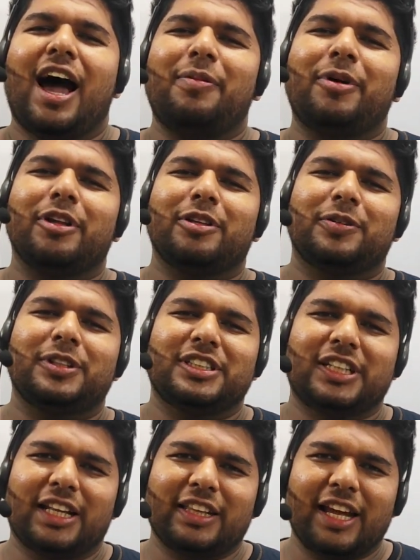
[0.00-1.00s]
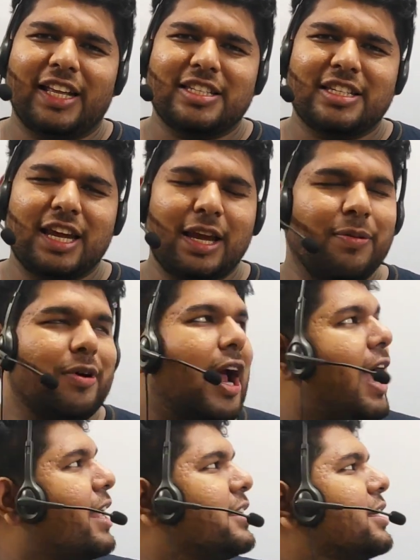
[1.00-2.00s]
আবারও তোমাদের সাথে আছি এবং
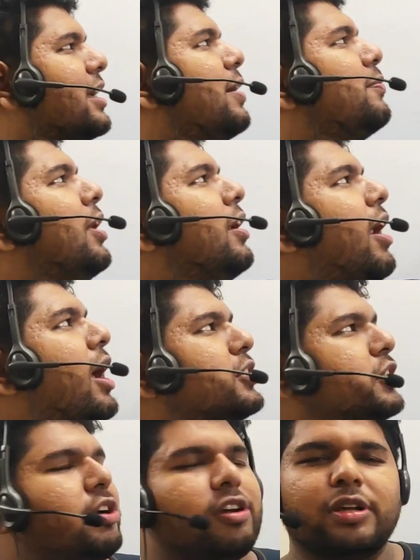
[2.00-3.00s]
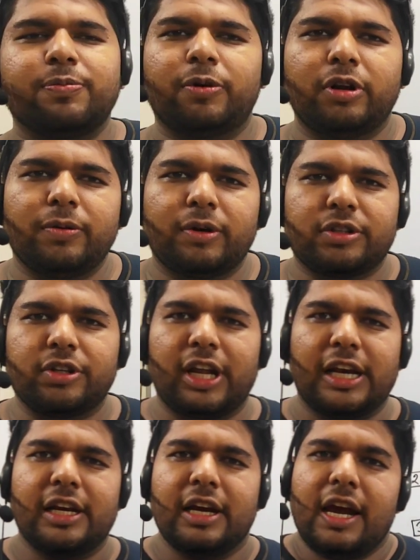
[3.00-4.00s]
আজকে আমরা রাসায়নিক পরিবর্তনের